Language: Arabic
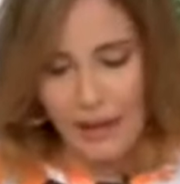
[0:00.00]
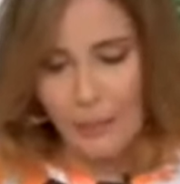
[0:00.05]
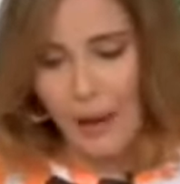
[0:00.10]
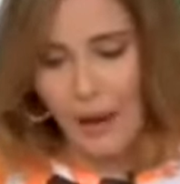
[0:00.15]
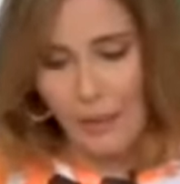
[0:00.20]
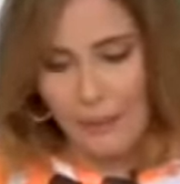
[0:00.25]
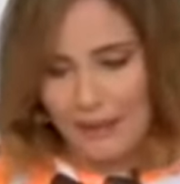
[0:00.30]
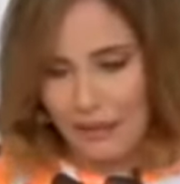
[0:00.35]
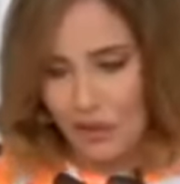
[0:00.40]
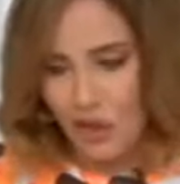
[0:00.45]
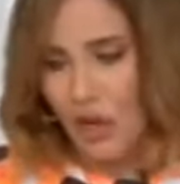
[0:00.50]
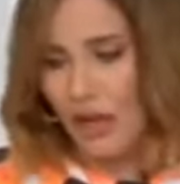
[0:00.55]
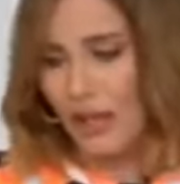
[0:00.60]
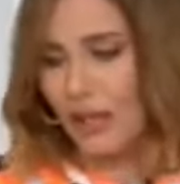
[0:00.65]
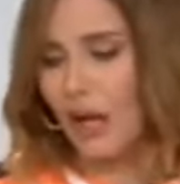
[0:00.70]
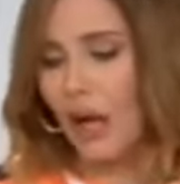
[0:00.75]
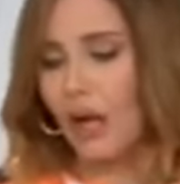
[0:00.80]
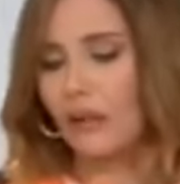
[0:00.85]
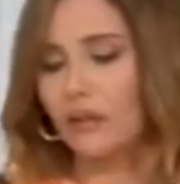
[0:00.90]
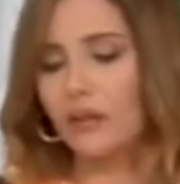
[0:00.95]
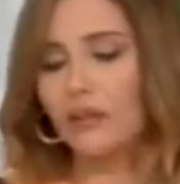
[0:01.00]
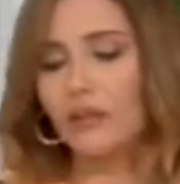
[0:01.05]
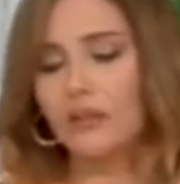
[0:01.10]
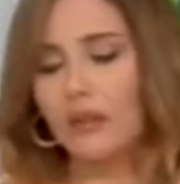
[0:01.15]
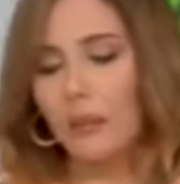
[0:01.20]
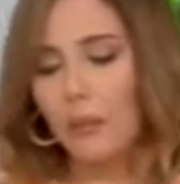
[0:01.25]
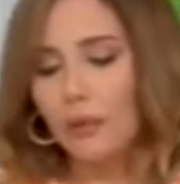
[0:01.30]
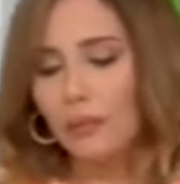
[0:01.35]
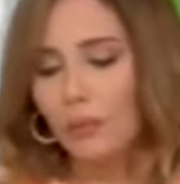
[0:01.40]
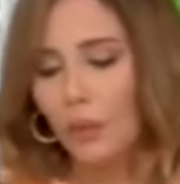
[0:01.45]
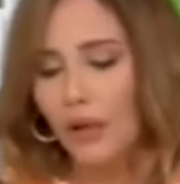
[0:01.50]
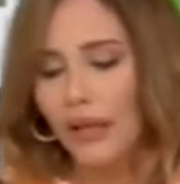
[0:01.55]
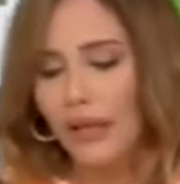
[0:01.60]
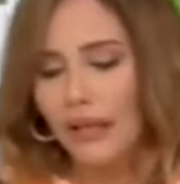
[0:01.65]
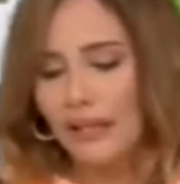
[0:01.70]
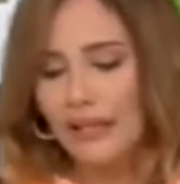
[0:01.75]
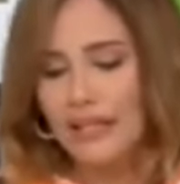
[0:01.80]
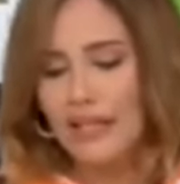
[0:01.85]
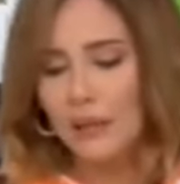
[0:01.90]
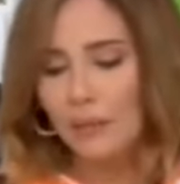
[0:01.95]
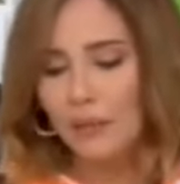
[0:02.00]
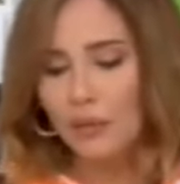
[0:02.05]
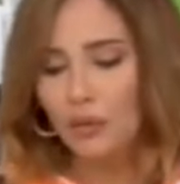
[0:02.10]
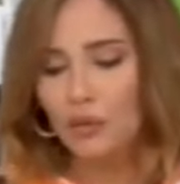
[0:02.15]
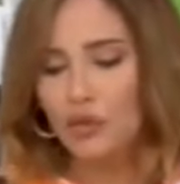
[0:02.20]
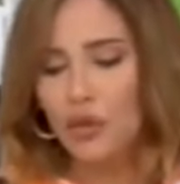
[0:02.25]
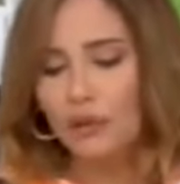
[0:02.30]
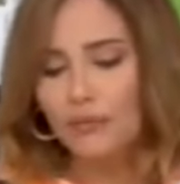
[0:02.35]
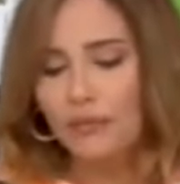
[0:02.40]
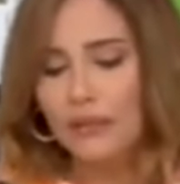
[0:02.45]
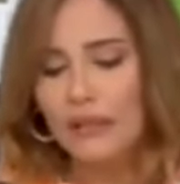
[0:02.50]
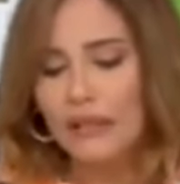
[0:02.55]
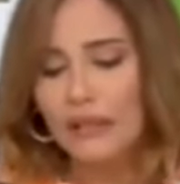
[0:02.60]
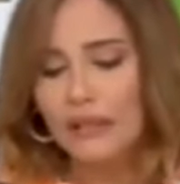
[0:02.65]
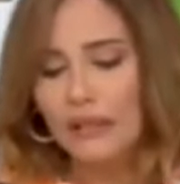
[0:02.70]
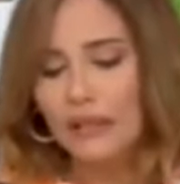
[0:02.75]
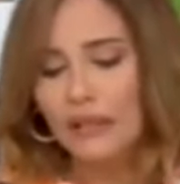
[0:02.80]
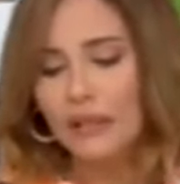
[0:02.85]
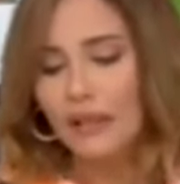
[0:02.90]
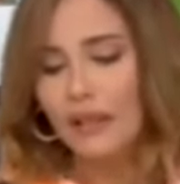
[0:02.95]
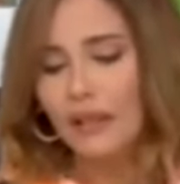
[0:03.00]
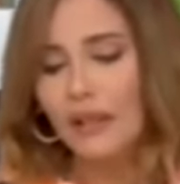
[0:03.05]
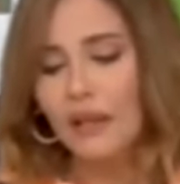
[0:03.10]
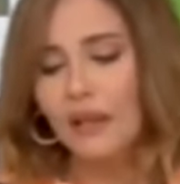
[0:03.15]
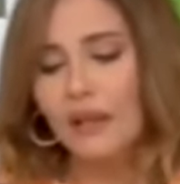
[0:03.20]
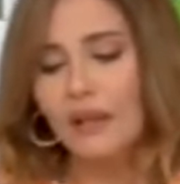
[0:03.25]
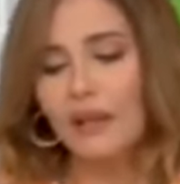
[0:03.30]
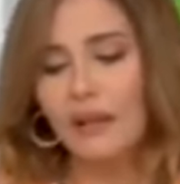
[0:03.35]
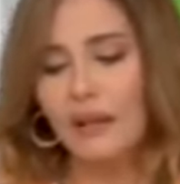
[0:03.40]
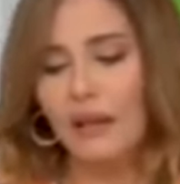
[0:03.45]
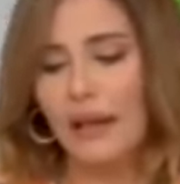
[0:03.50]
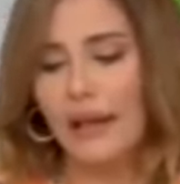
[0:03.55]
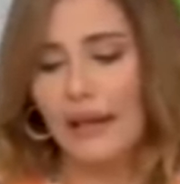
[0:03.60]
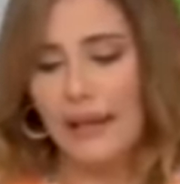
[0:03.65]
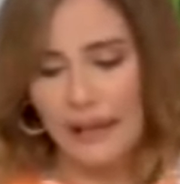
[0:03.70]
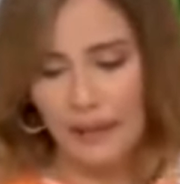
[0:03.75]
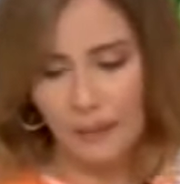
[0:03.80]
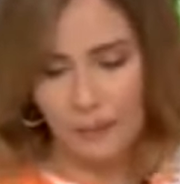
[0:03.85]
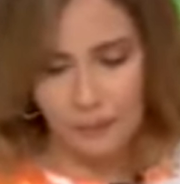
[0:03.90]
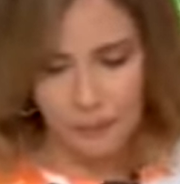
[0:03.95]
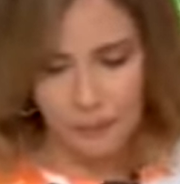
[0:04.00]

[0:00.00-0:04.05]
انا ما عملتش حاجه انا حطيت الطماطميه هنا زي ما انتم شايفين كده اهي